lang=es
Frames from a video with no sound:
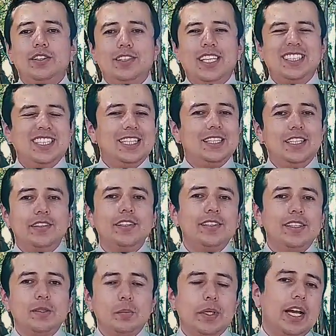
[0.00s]
Te sientes
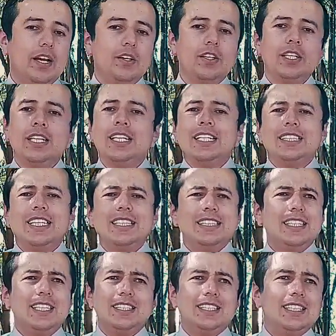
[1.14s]
desesperado, te
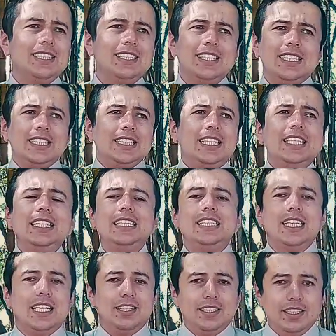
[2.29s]
sientes
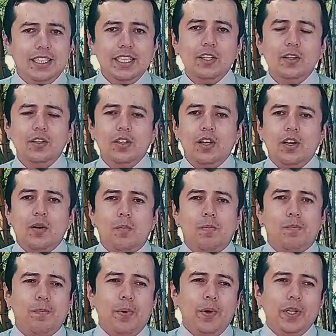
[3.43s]
intranquilo,
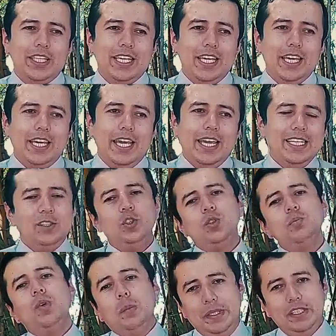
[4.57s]
porque en esos
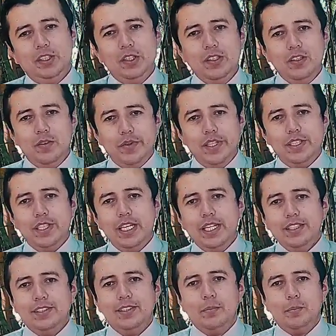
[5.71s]
momentos
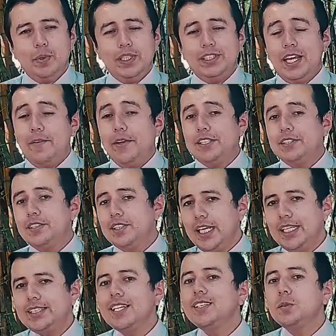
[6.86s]
difíciles, pues a veces
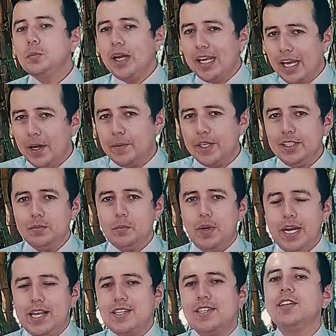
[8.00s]
esas palabras
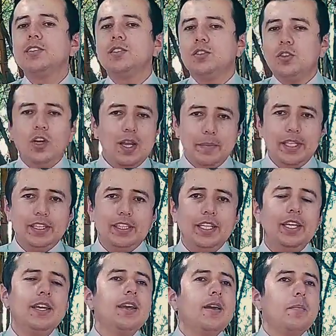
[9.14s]
parecen
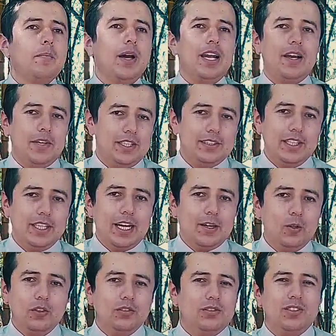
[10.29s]
solamente palabras de
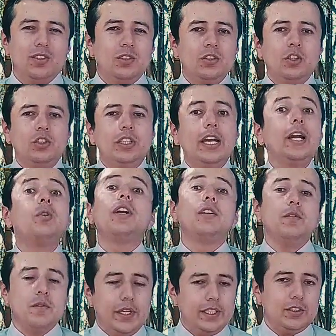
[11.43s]
cajón, no, no tienen un
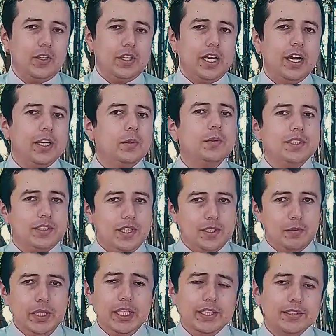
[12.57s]
efecto real en nuestras
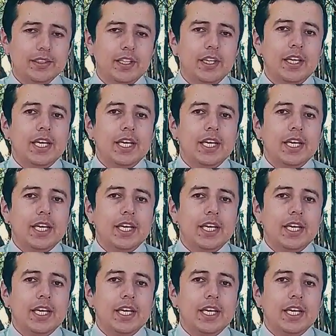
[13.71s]
vidas.